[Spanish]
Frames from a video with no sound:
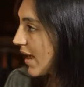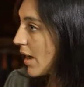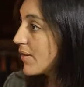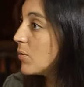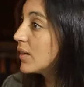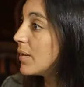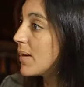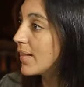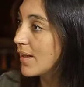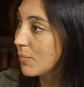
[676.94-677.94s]
Había un
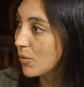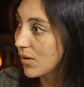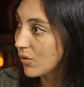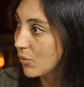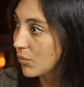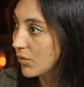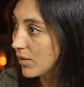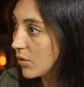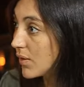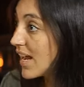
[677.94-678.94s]
clima de época común
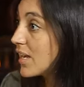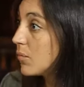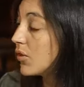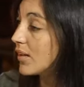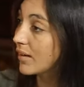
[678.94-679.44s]
y un ánimo de